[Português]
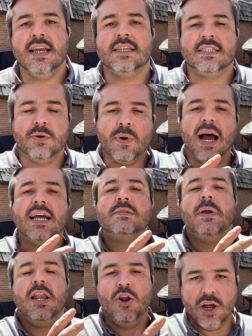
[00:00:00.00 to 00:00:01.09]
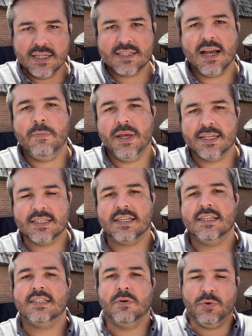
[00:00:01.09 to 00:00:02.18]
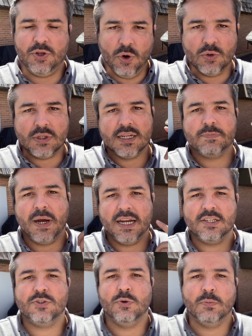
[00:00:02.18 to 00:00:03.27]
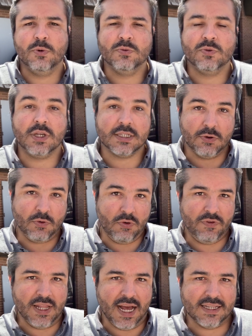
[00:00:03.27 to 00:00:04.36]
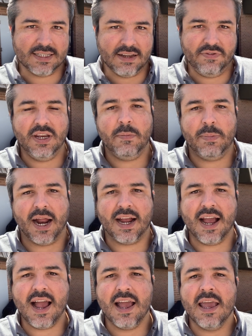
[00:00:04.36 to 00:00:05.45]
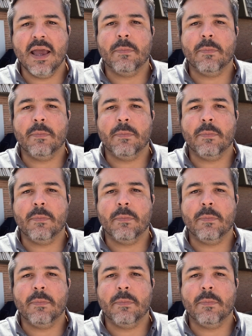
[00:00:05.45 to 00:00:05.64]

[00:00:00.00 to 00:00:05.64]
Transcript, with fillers: São as melhores cabeças que estão em outras partes do mundo que são convidadas a virem para cá